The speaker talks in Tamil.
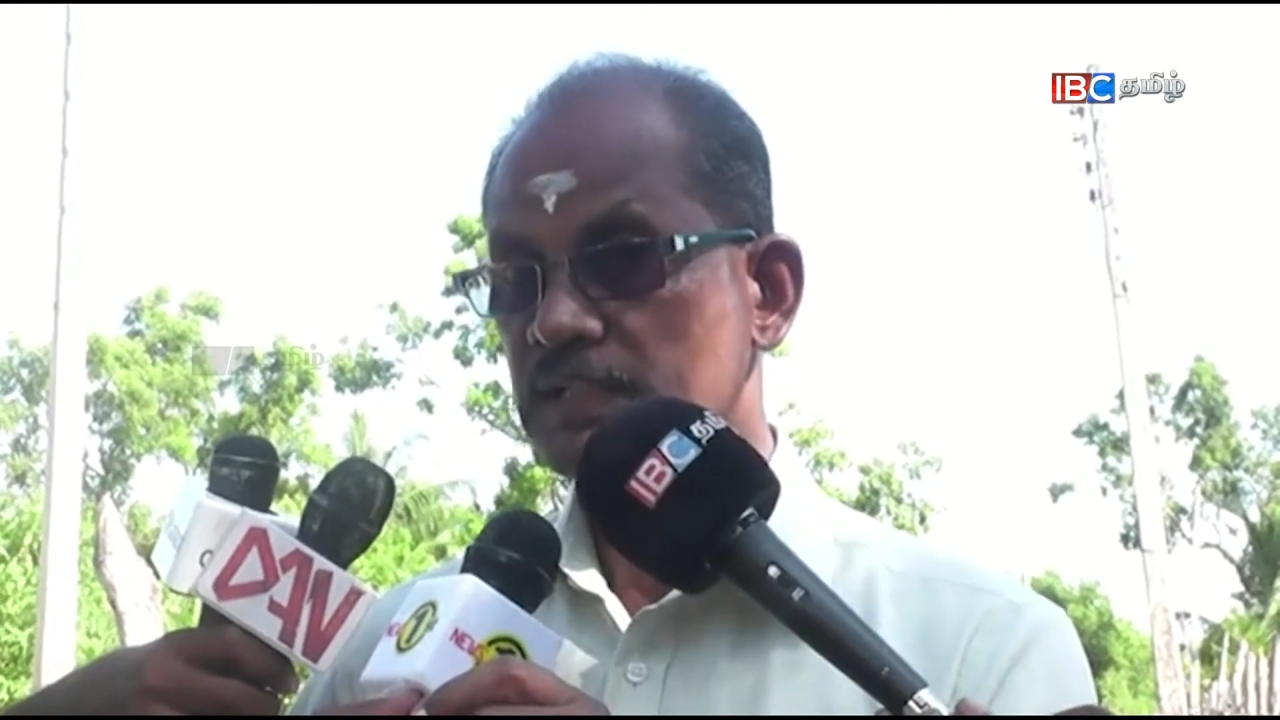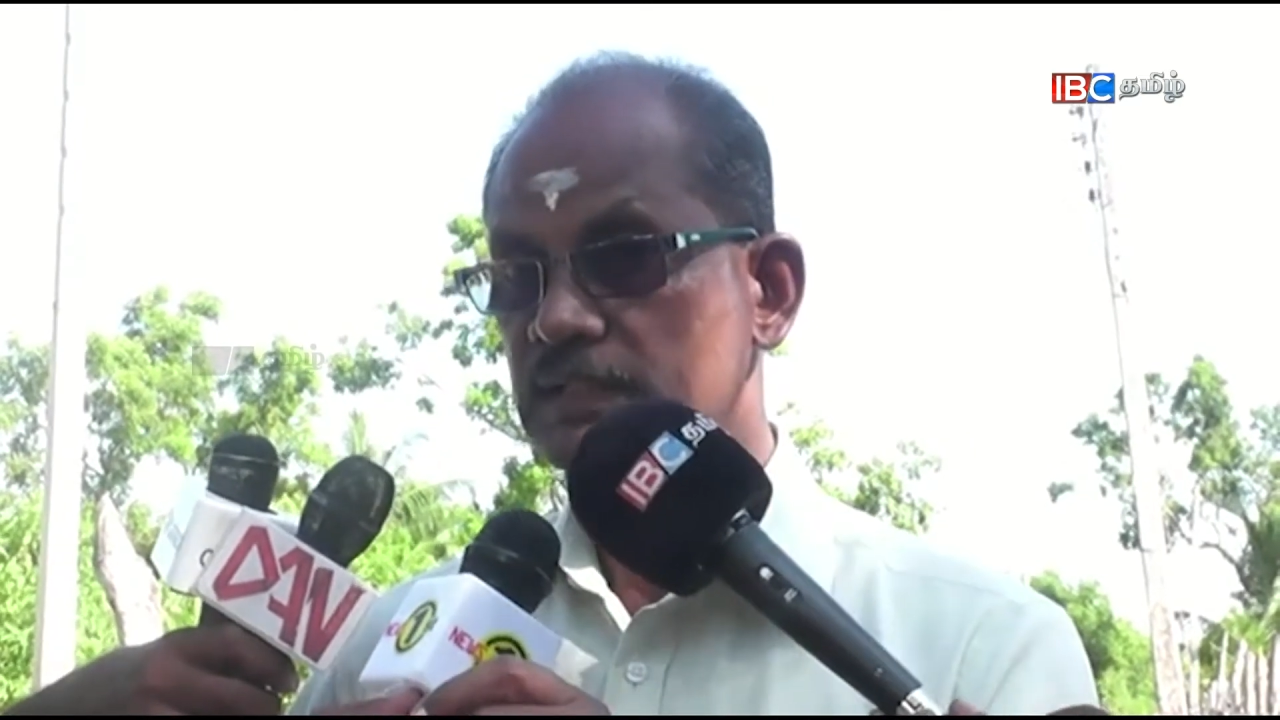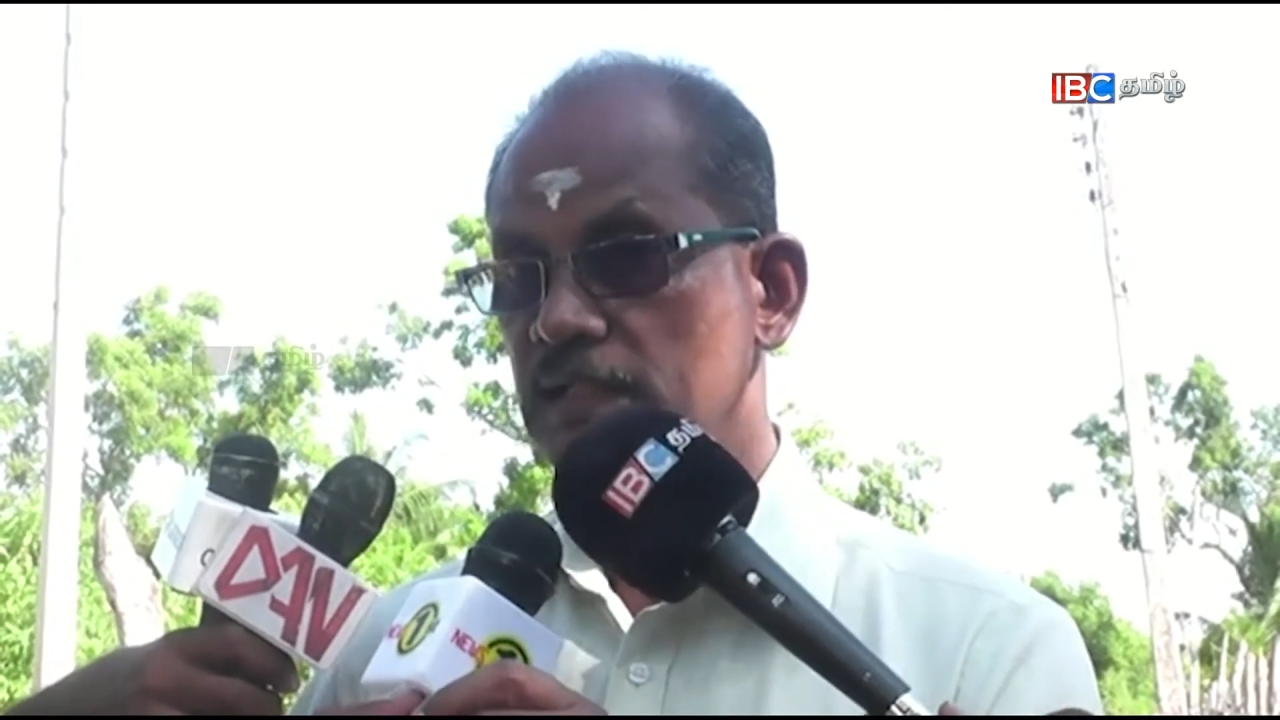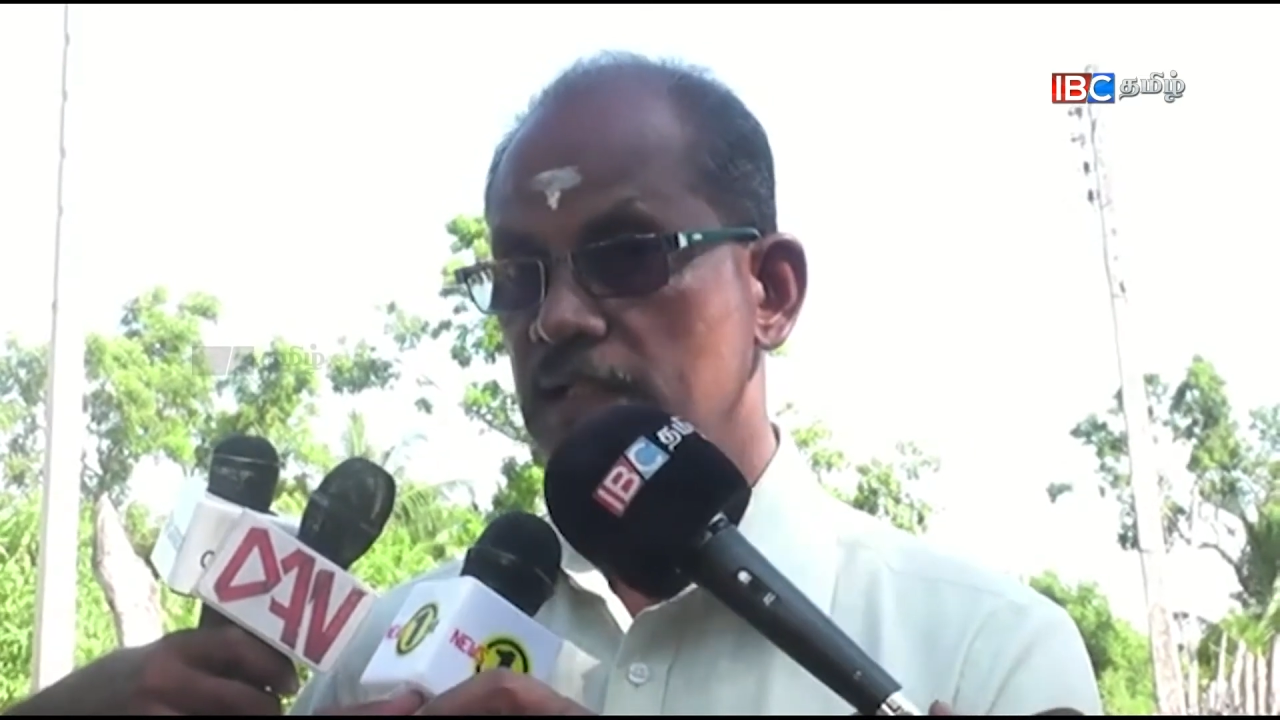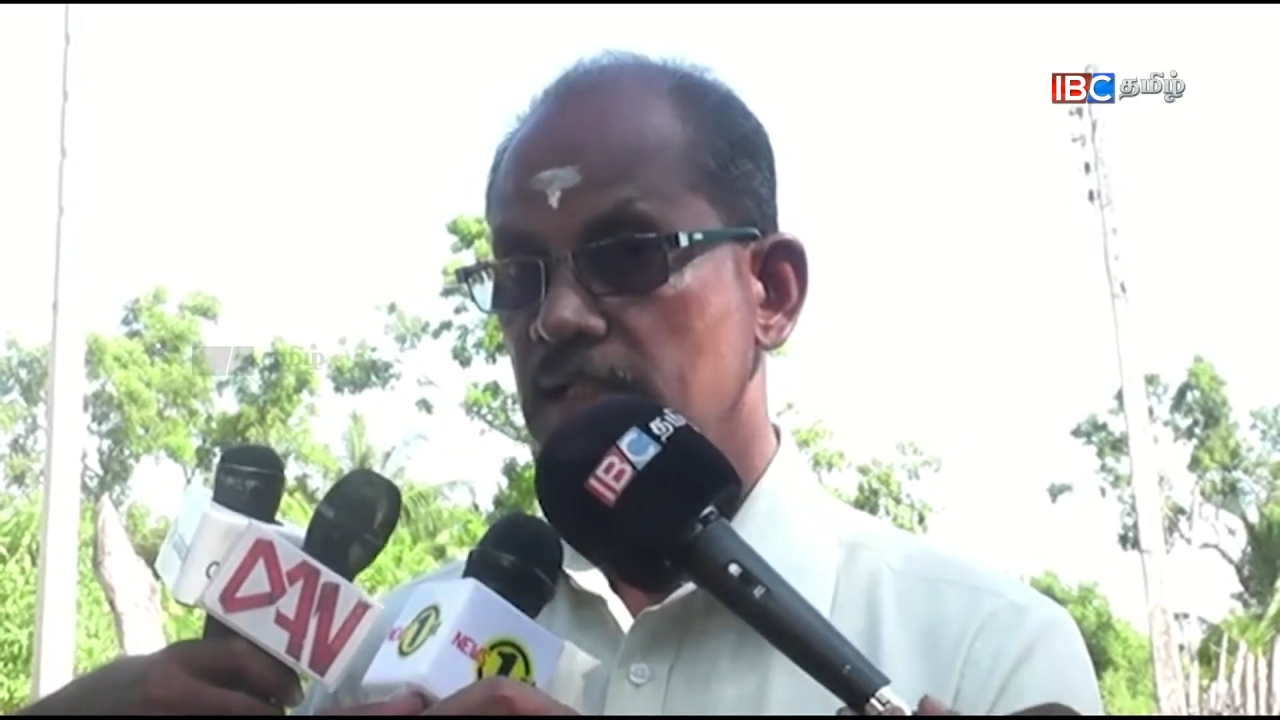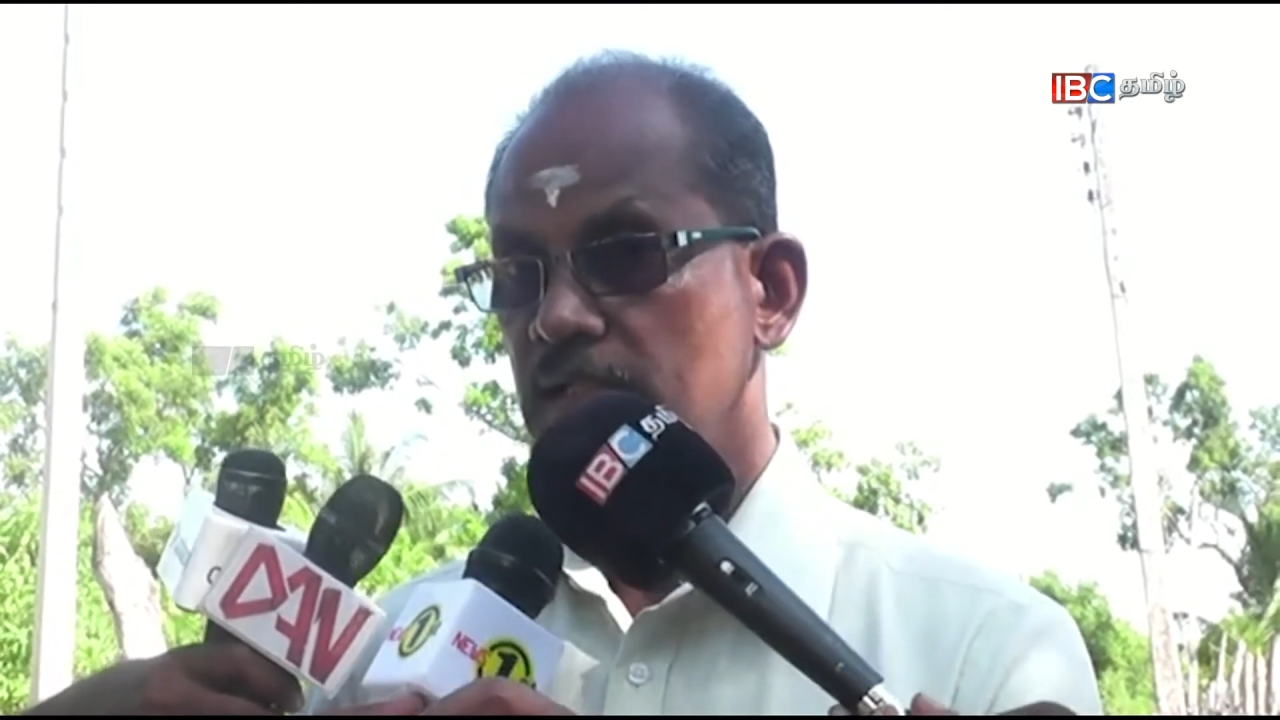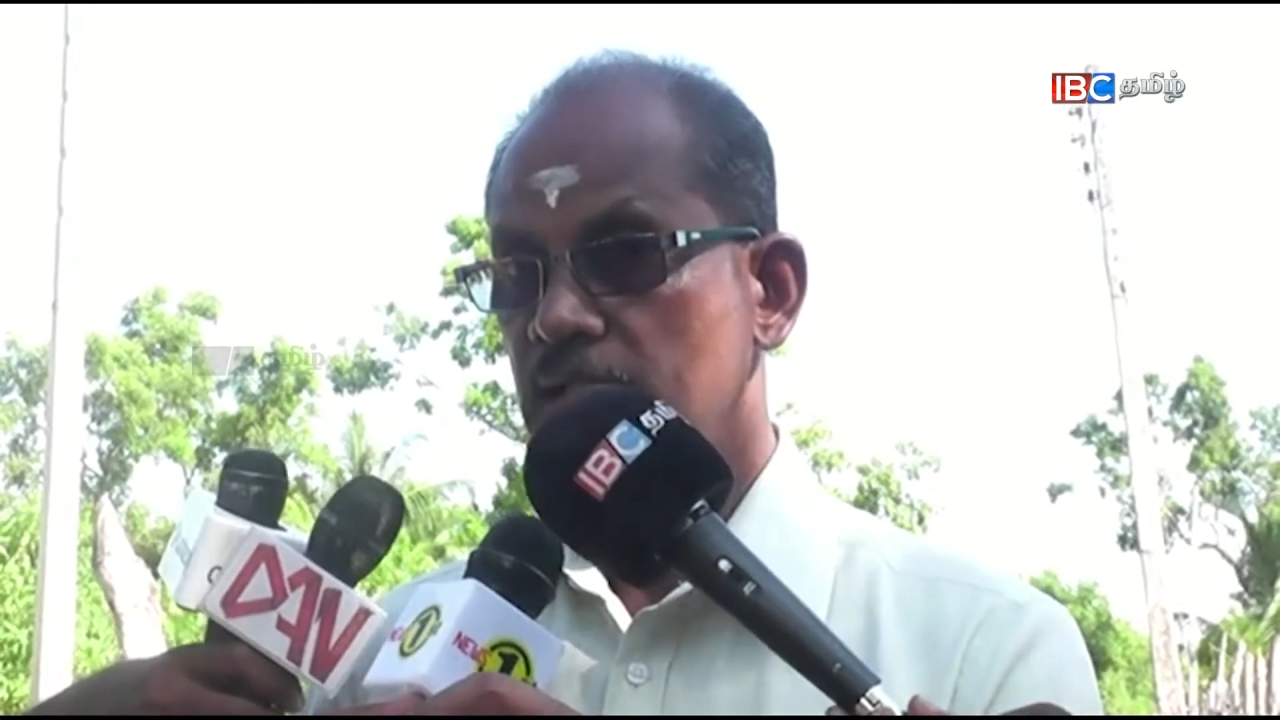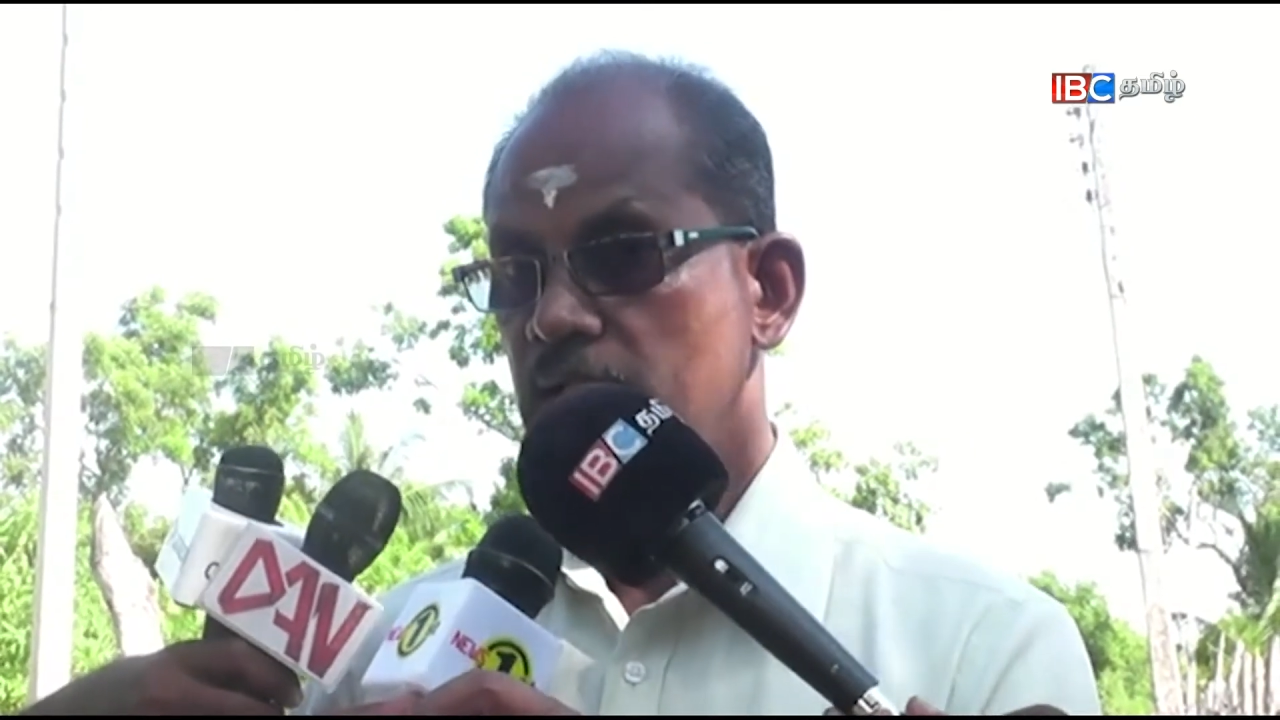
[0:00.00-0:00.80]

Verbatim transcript: விதத்திலே